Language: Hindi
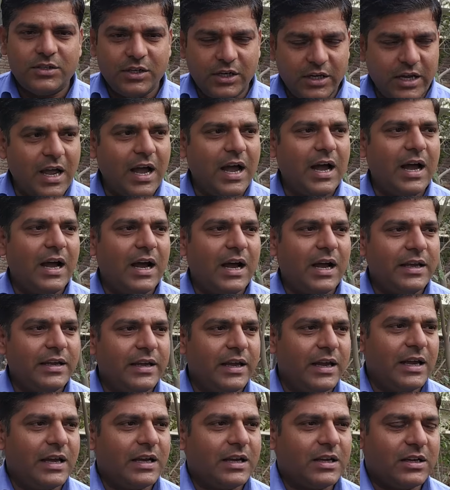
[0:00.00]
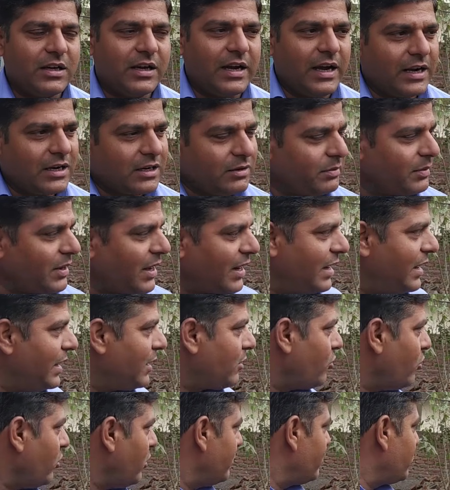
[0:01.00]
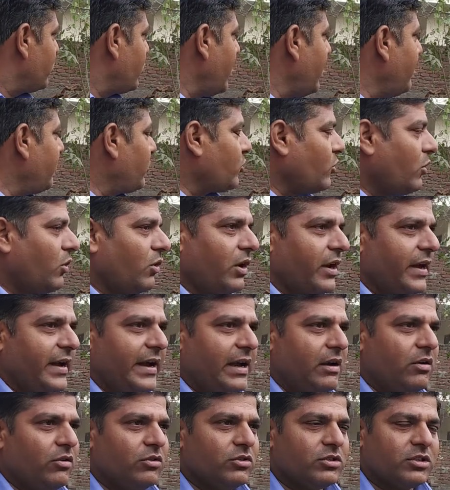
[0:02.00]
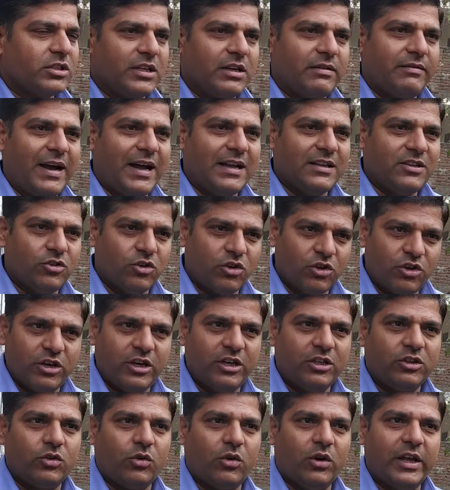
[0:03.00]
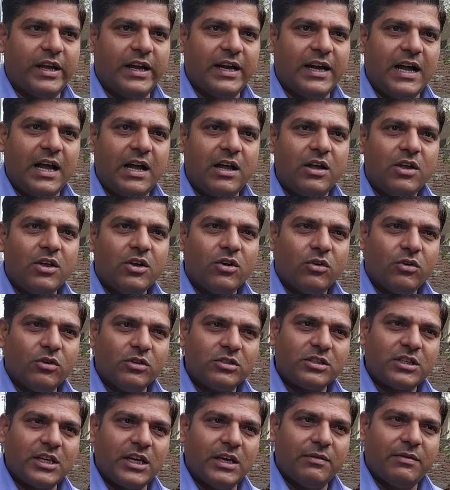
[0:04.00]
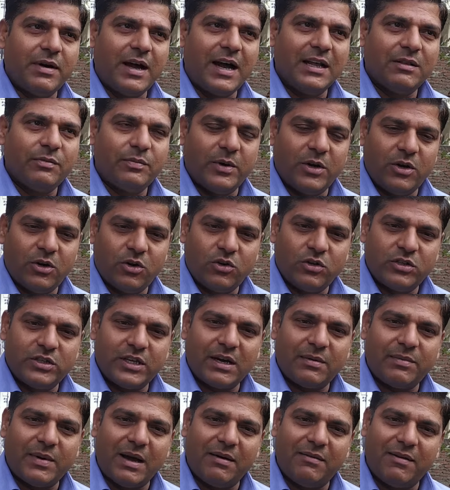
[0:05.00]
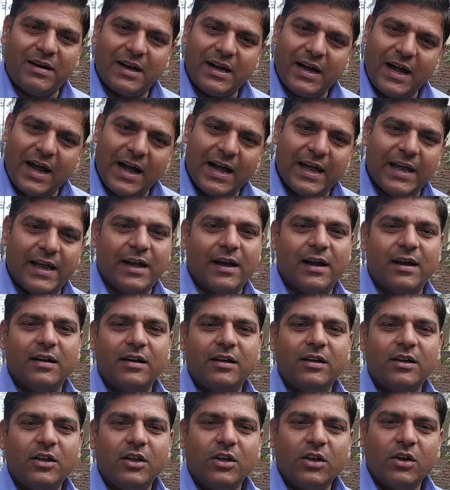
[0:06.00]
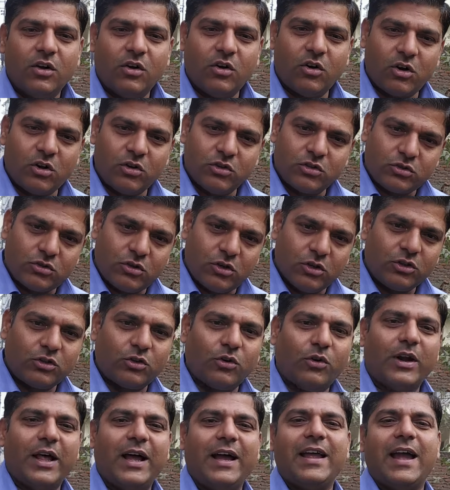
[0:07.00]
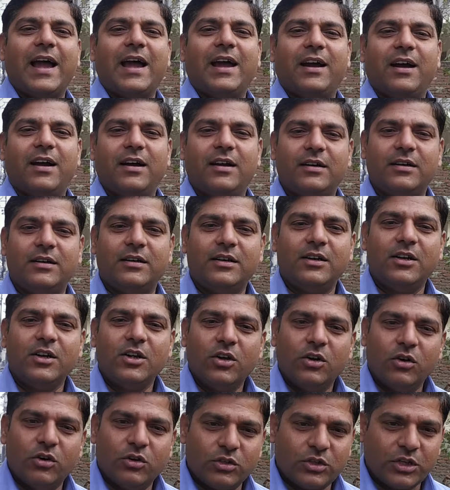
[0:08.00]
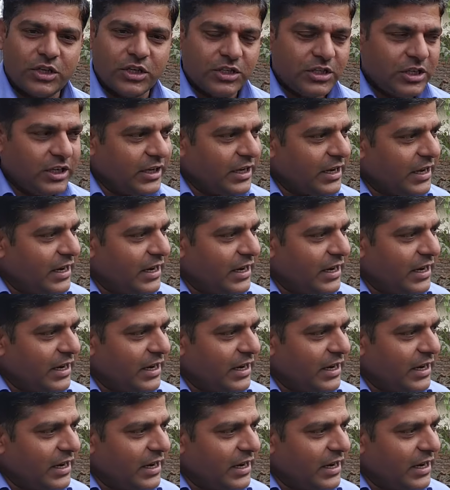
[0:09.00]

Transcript: जी हाँ ये घर वाले स्वयं स्वयं तोड़ रहे हैं उसके बाद जो नहीं तोड़ेगा उसके बाद बुलडोज़र बाबा का आएगा और उसको तोड़ा जाएगा किसी